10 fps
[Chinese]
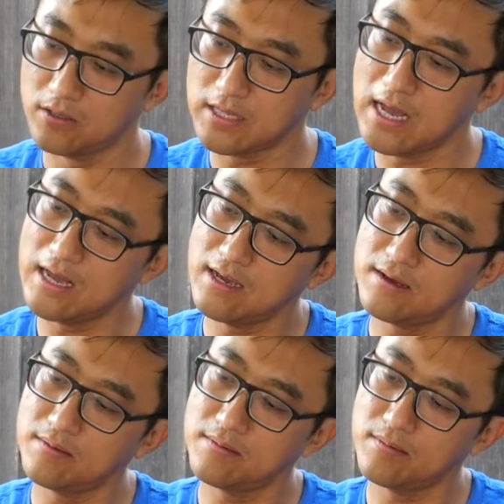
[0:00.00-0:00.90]

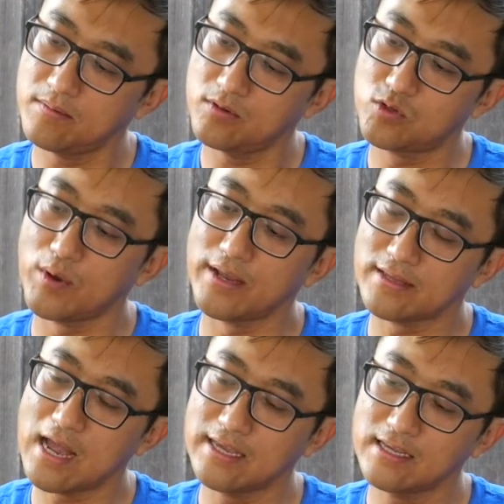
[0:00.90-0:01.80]
它对
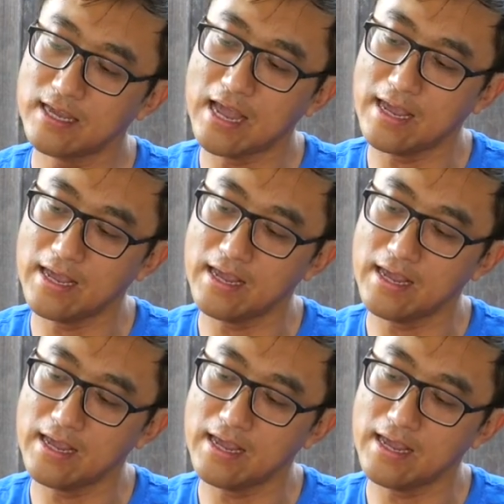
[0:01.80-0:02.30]
它应该，